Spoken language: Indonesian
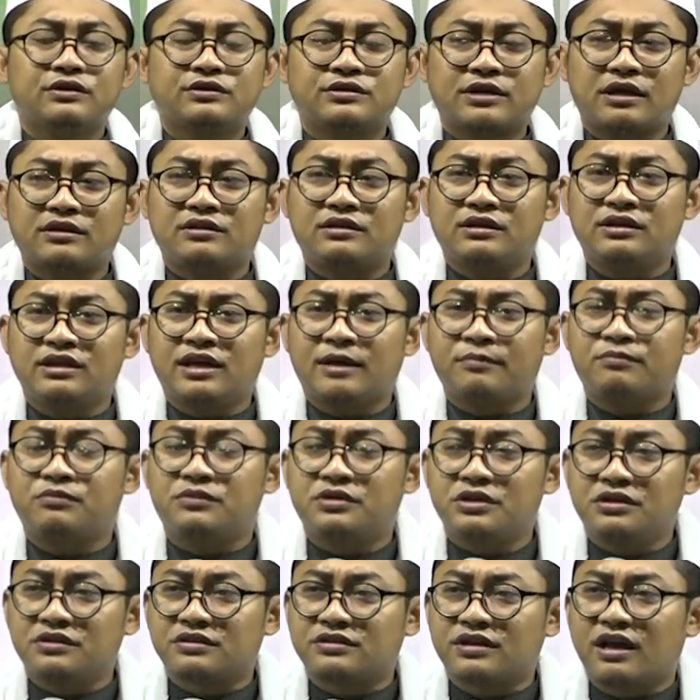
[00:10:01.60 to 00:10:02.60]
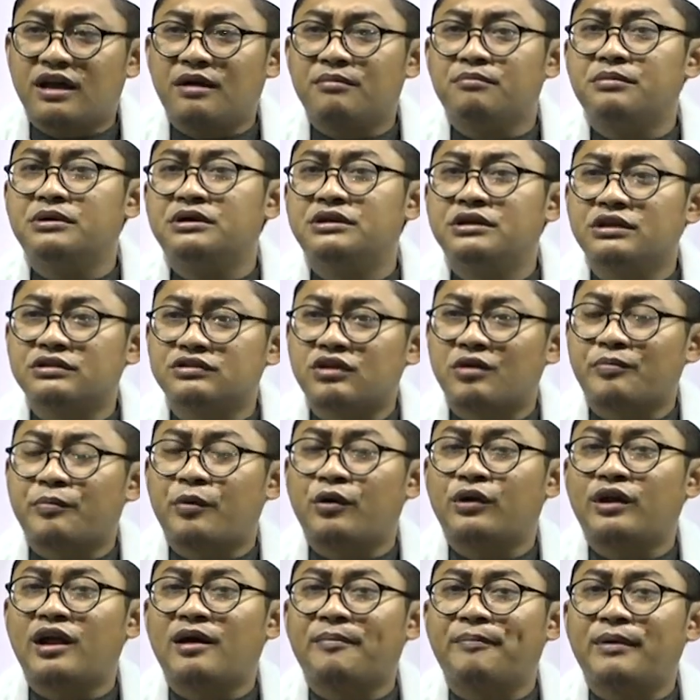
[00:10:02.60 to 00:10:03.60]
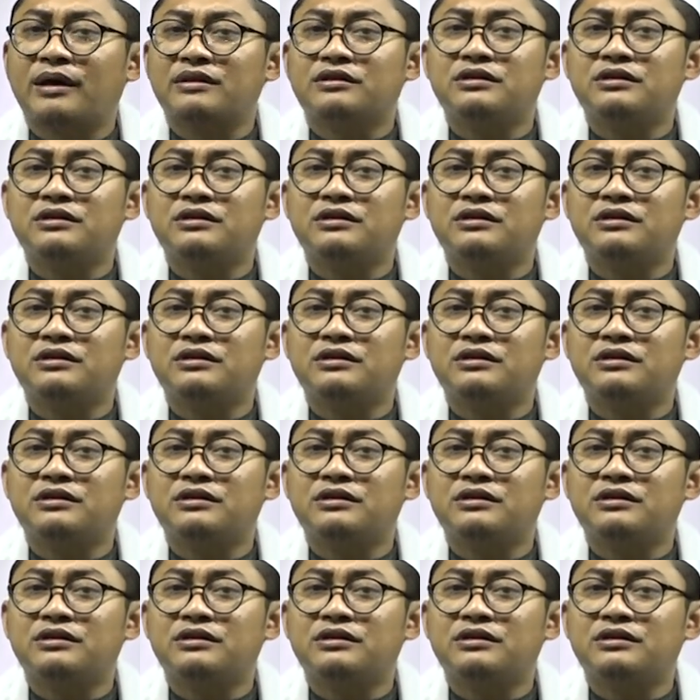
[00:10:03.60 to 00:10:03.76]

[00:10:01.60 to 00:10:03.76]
setiap desa beda ponapa